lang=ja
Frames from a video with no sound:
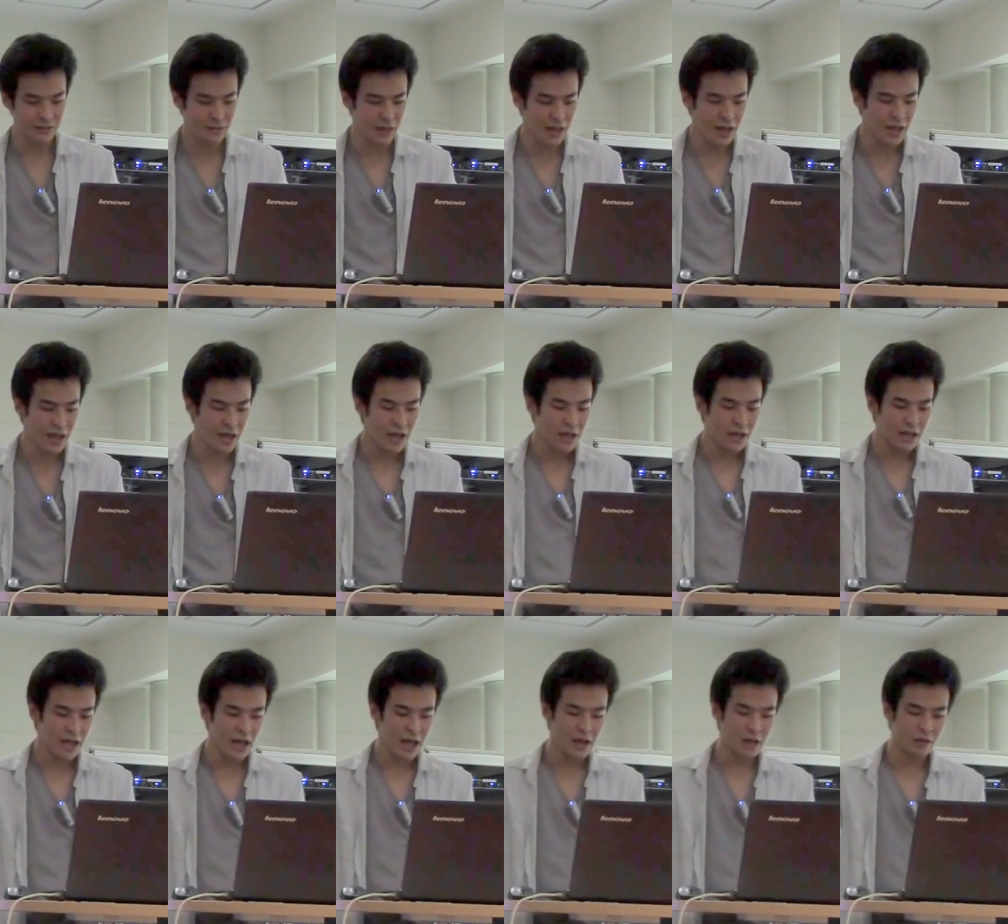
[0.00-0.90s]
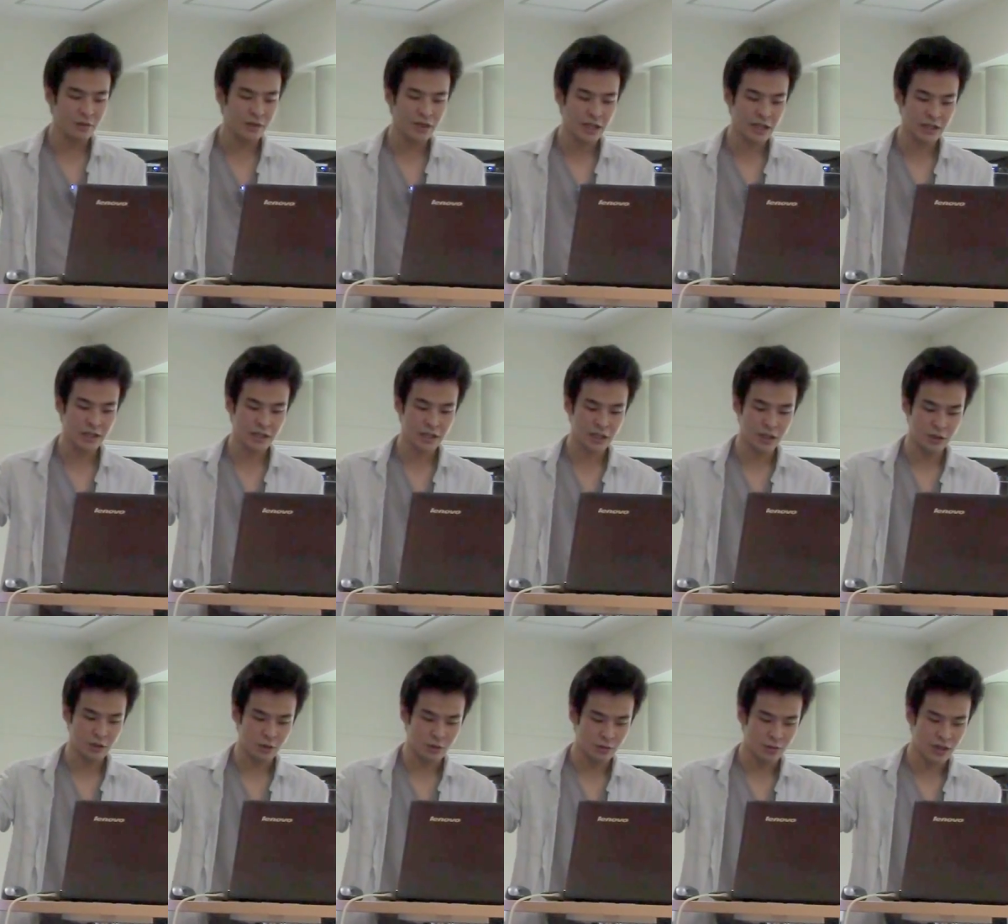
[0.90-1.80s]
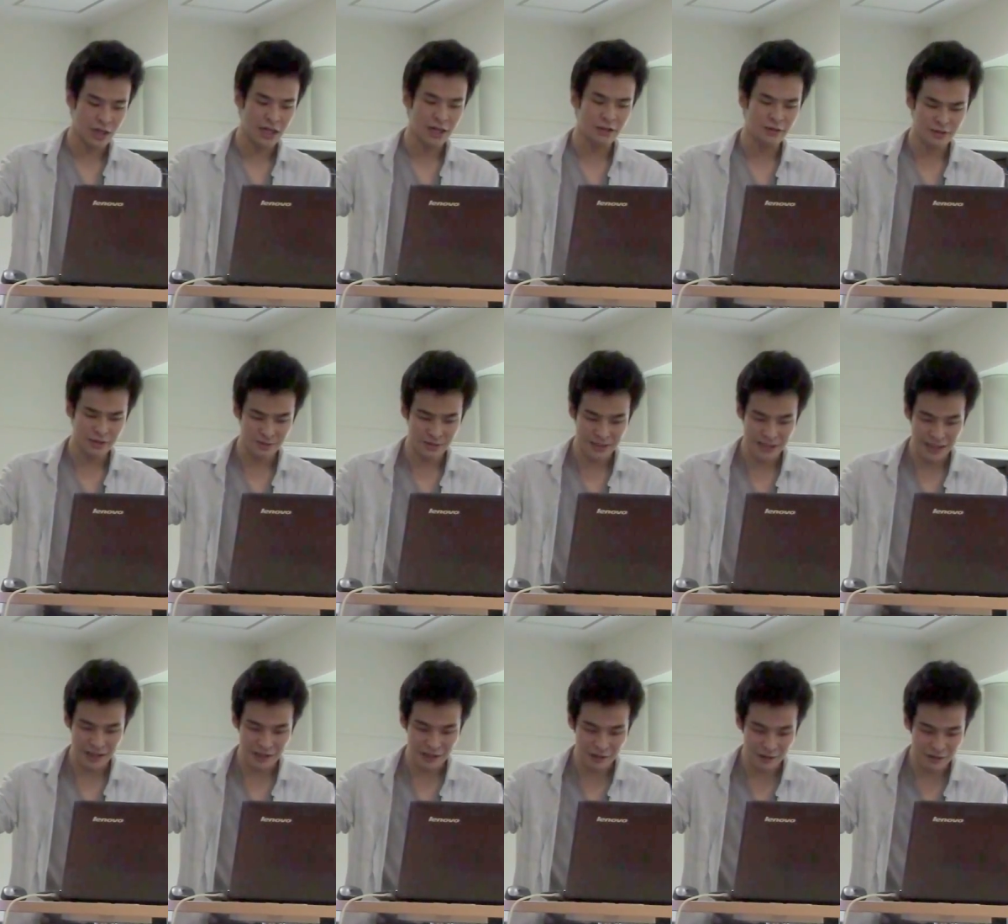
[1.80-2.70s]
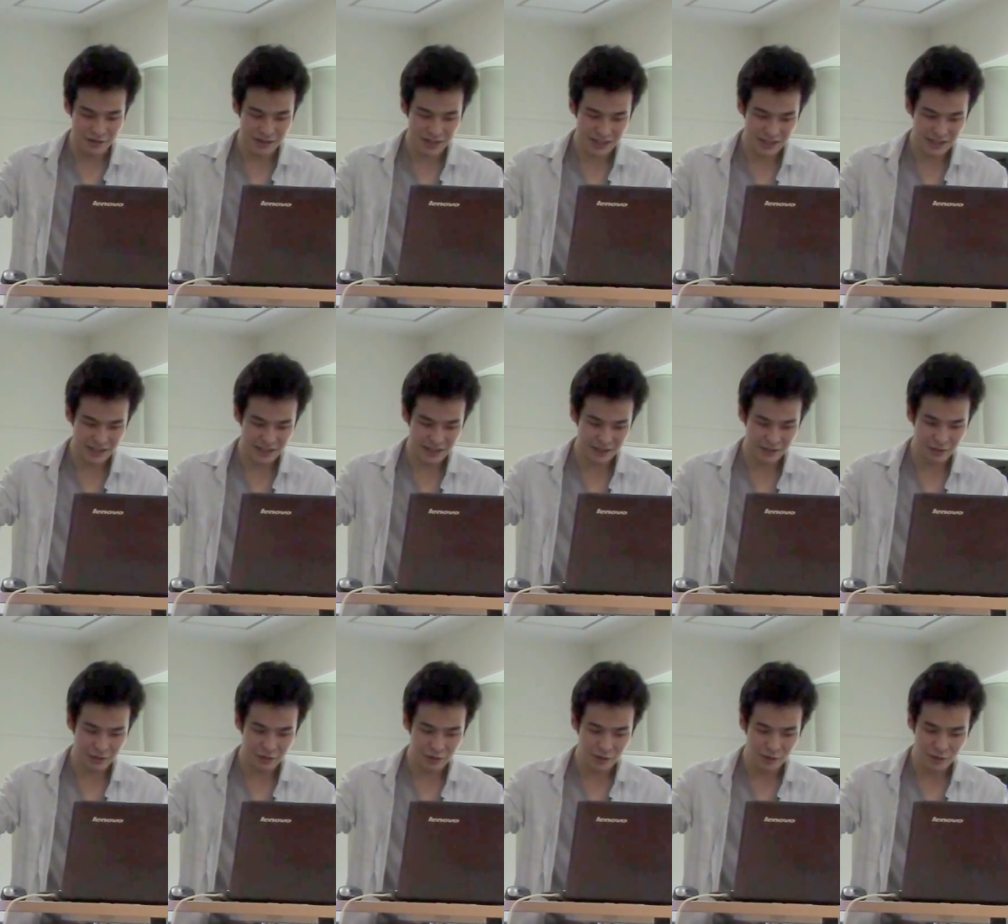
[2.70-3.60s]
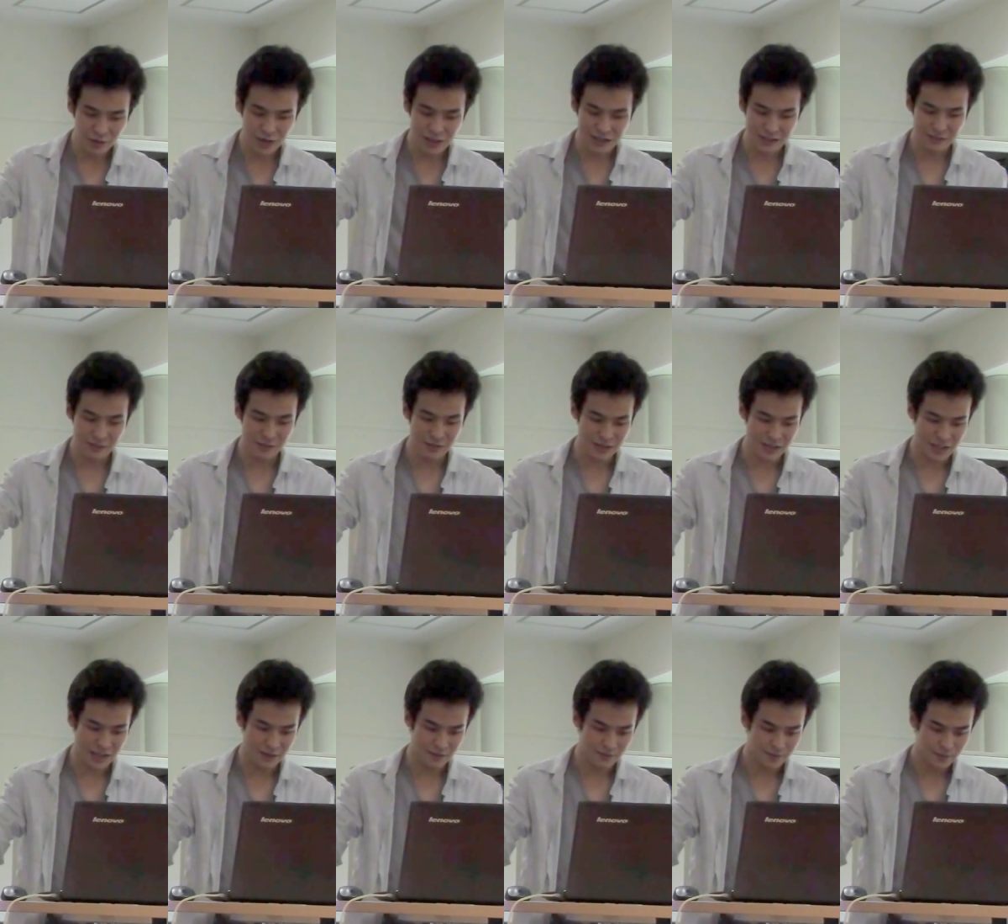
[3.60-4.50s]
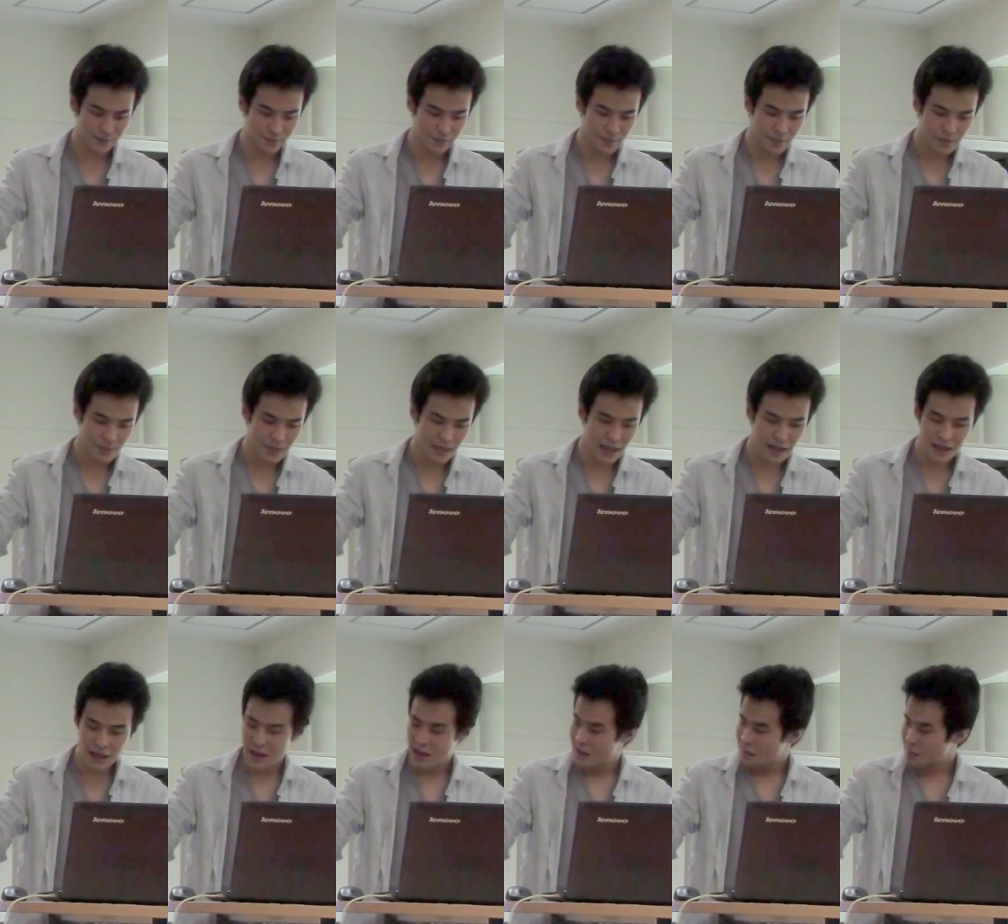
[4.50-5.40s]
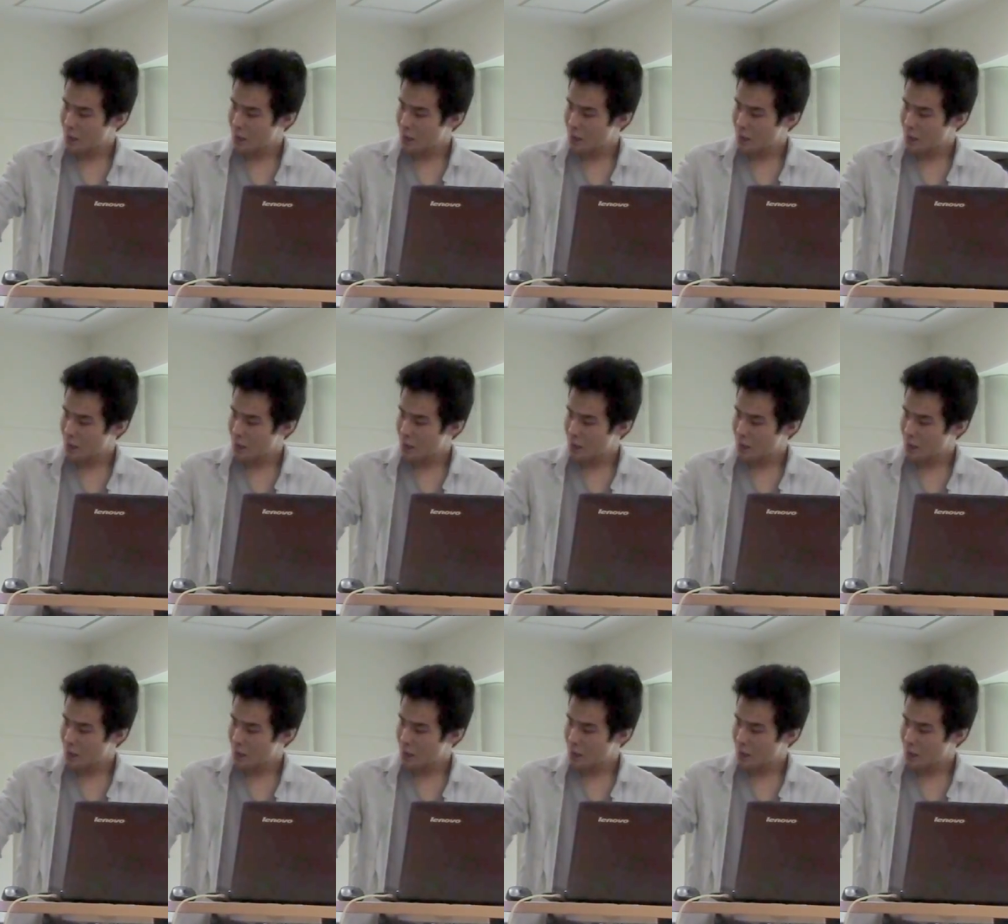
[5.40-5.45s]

集め計400ツイートいやすみません4000ツイートを集めましたで、